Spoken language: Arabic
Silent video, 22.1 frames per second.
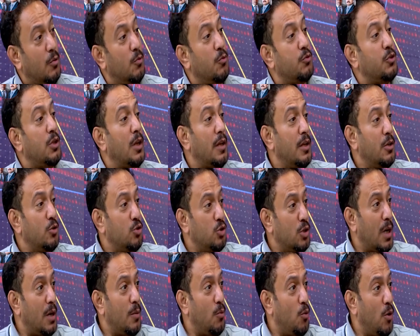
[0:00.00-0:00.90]
يفترض ان
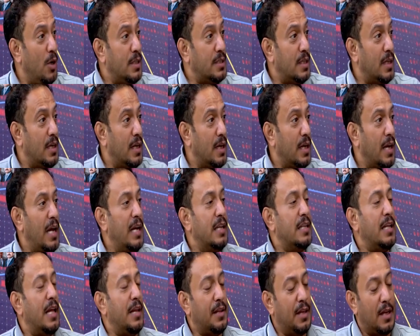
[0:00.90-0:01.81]
يصدرها الموازنه،
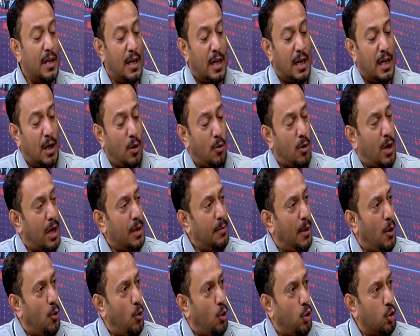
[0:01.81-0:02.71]
كانت هذه لو كان
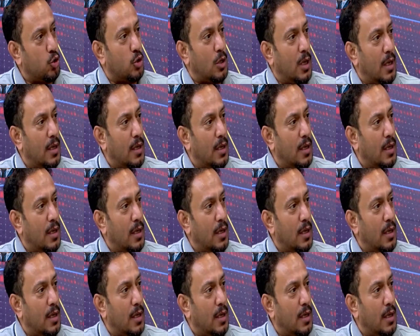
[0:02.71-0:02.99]
معه خطه